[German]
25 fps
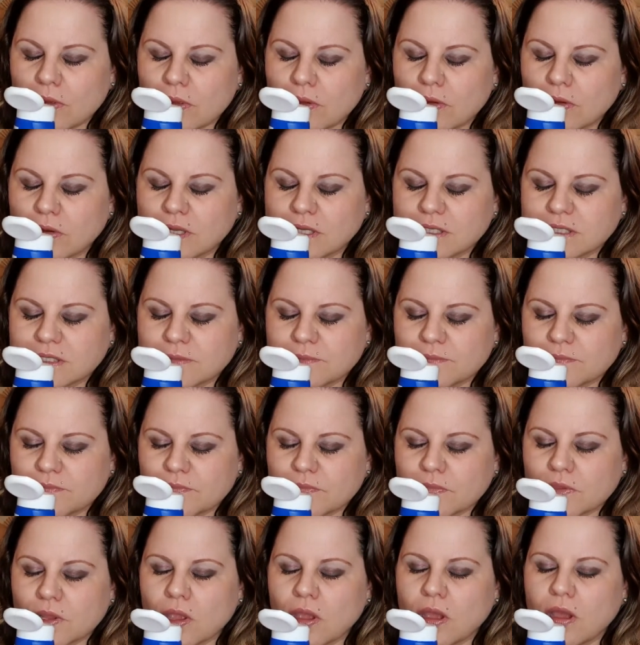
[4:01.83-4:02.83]
Und das.
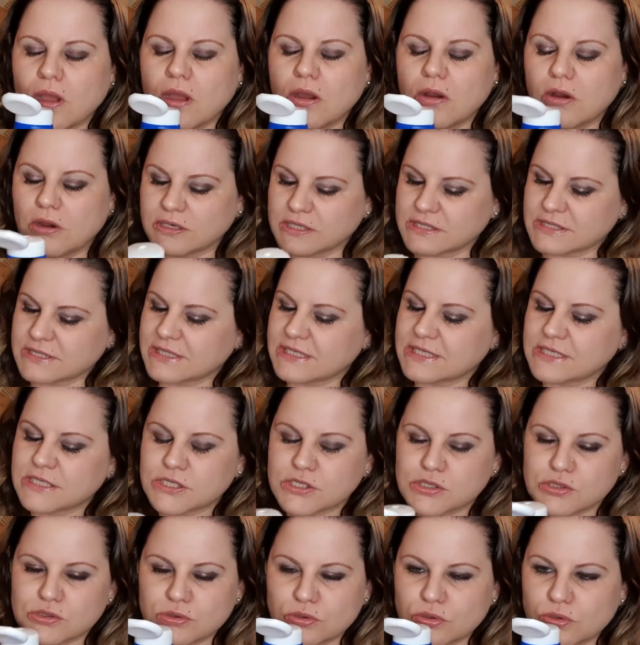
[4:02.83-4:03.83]
Oh, das riecht
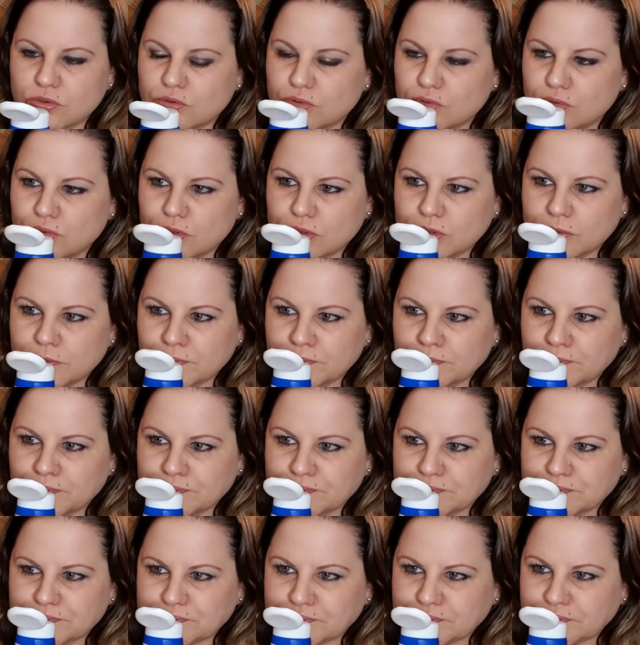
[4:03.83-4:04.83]
so gut.
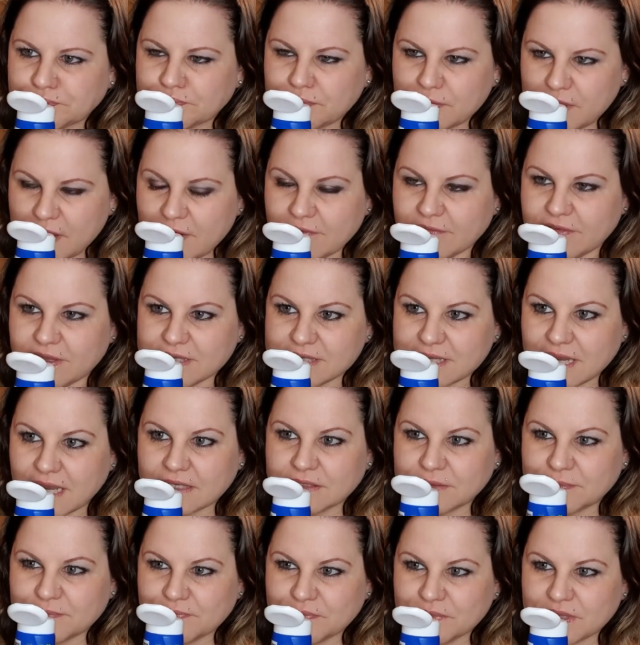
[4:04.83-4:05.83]
Wie
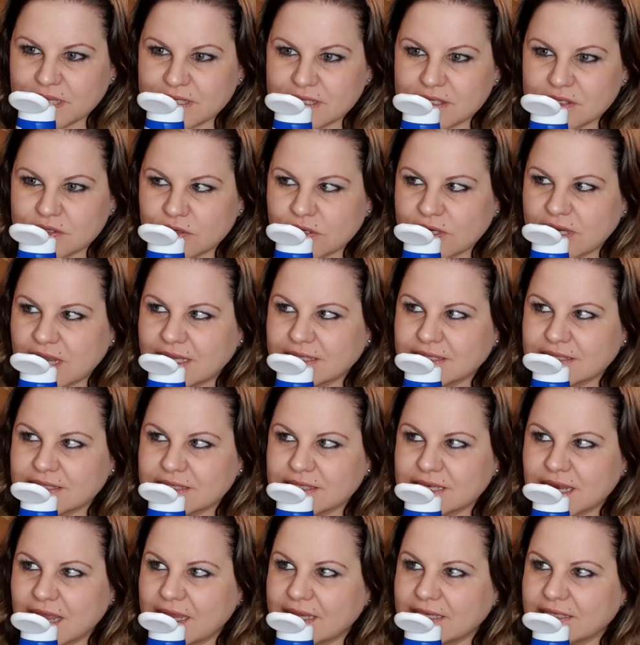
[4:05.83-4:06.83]
gesagt, das ist so ein
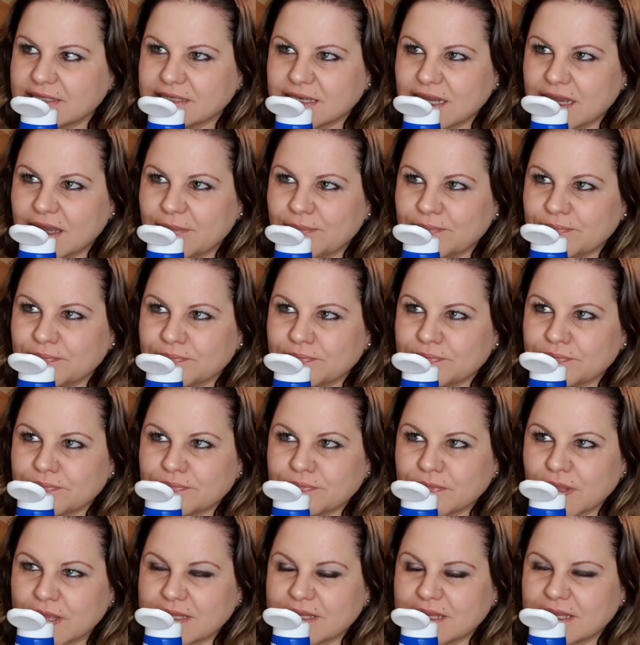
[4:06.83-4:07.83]
ganz leichter.
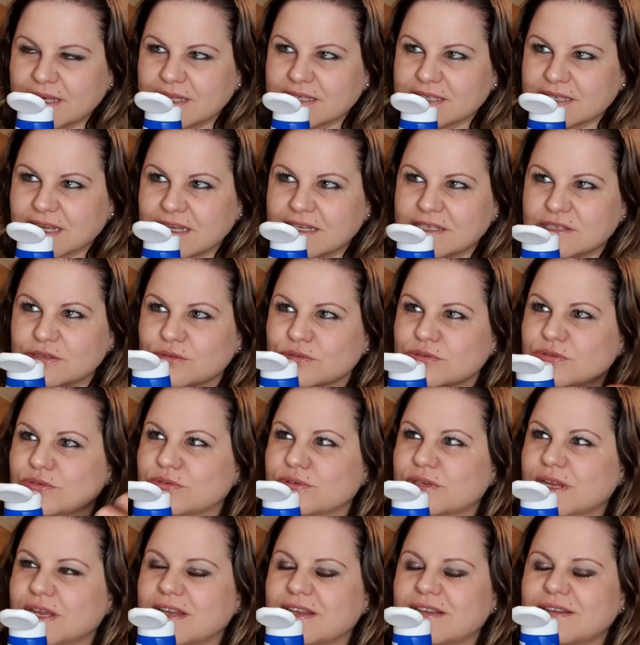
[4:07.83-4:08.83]
Ich kenne das gar nicht so, so
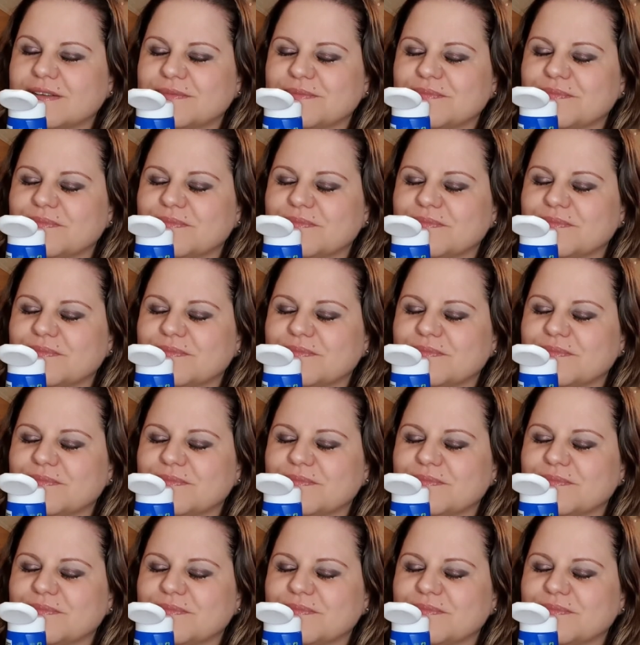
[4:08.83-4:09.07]
nach.